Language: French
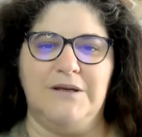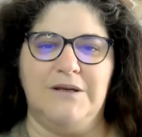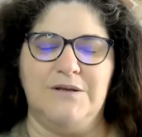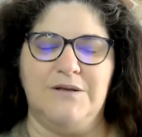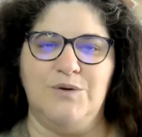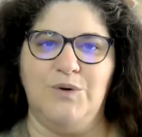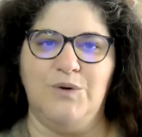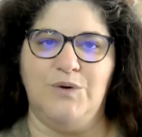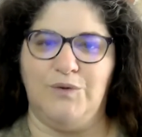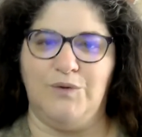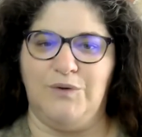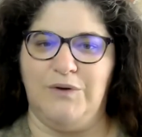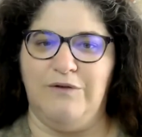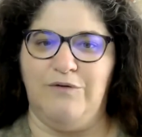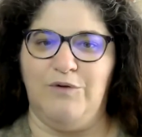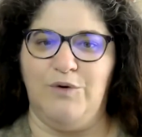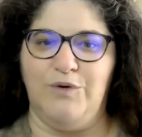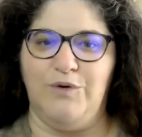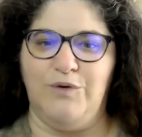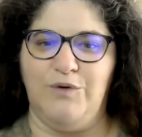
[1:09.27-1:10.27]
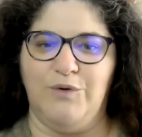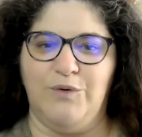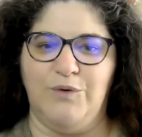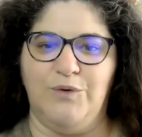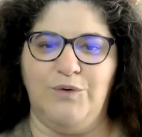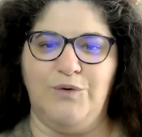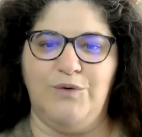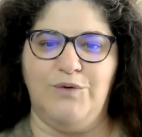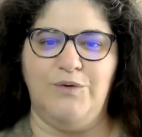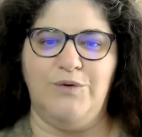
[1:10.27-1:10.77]
sur son
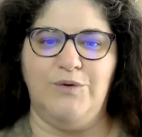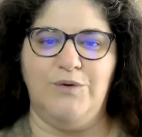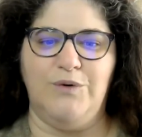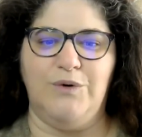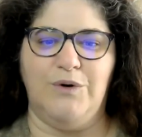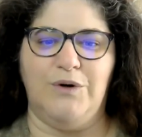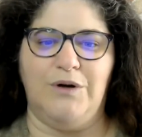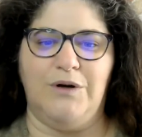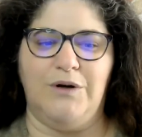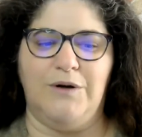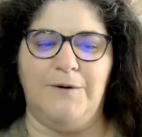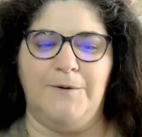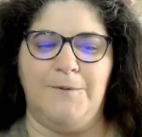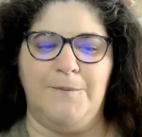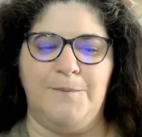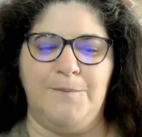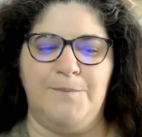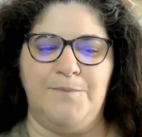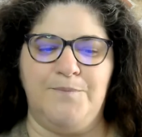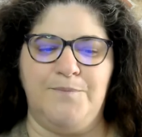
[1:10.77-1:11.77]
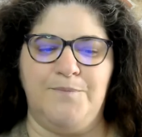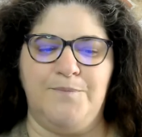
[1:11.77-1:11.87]
évolution, sur euh,